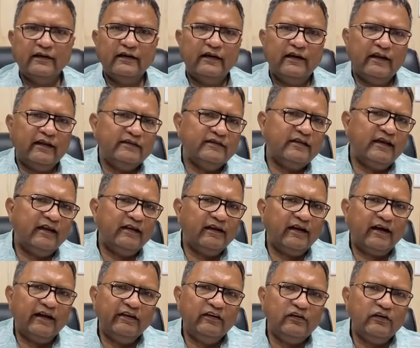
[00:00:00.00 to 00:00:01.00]
गलत
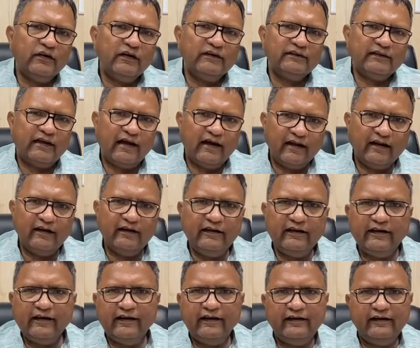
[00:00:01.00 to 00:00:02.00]
जानकारियों का सहारा
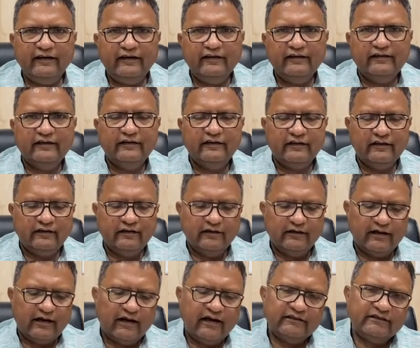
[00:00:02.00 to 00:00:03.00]
ले रहे
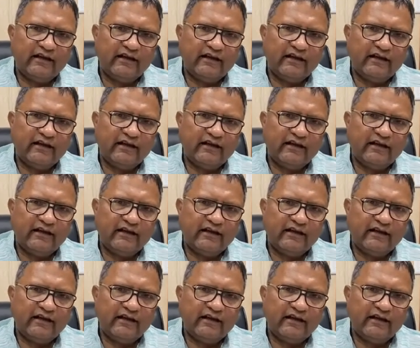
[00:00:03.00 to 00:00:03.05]
हैं